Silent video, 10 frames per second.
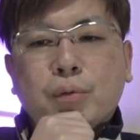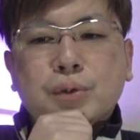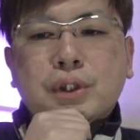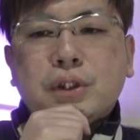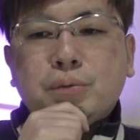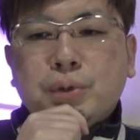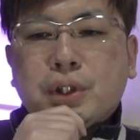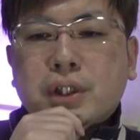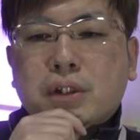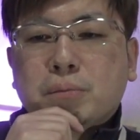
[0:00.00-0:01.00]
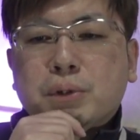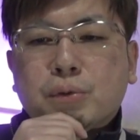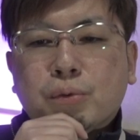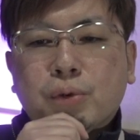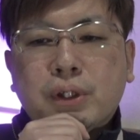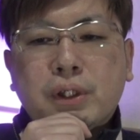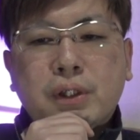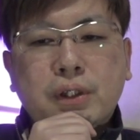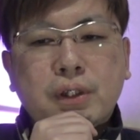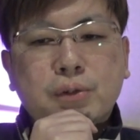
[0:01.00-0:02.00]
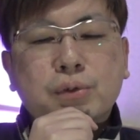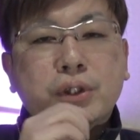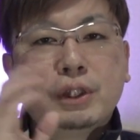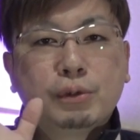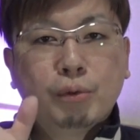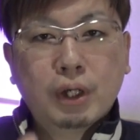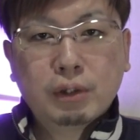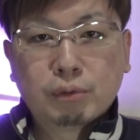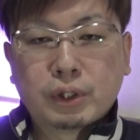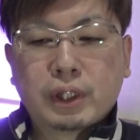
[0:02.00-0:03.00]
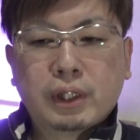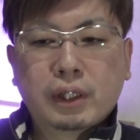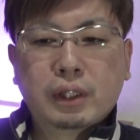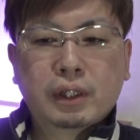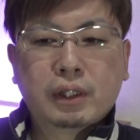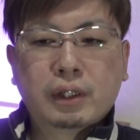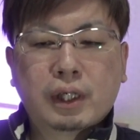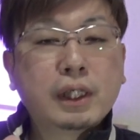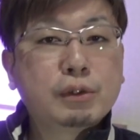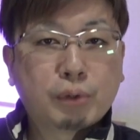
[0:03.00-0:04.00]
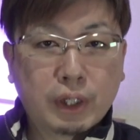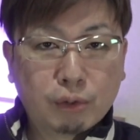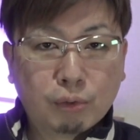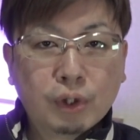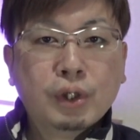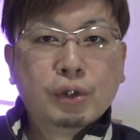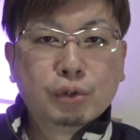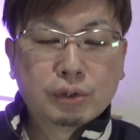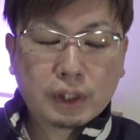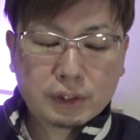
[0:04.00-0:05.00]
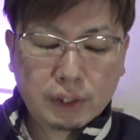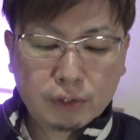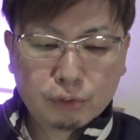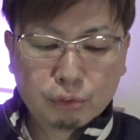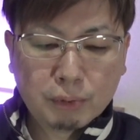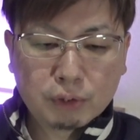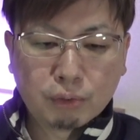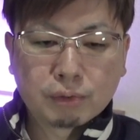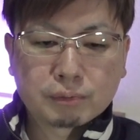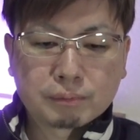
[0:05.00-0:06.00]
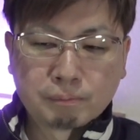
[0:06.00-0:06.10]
コース的に振り返ってみると、そうですね、立冬反動で、速い時計の出している馬の、